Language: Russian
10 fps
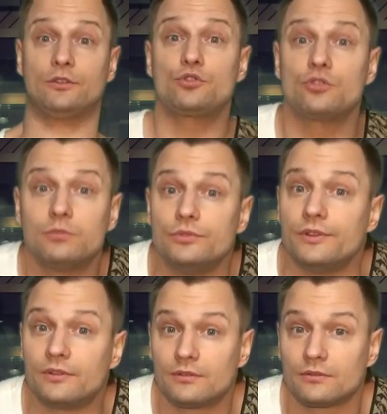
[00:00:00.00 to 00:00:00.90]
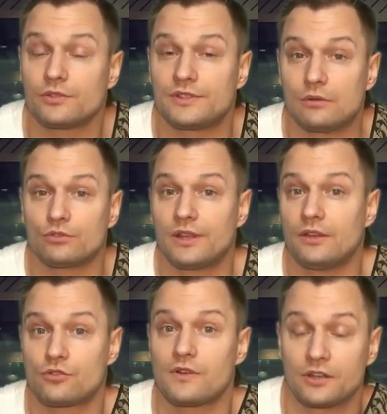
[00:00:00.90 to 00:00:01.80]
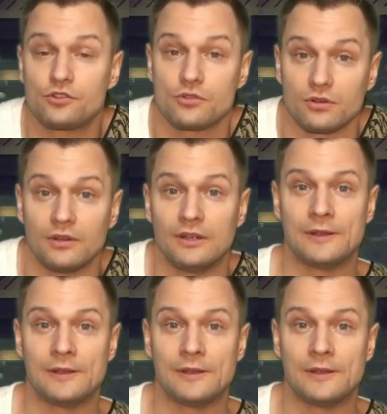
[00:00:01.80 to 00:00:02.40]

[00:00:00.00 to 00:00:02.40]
А то что будет? То есть тебя узнают, чувак, и чё?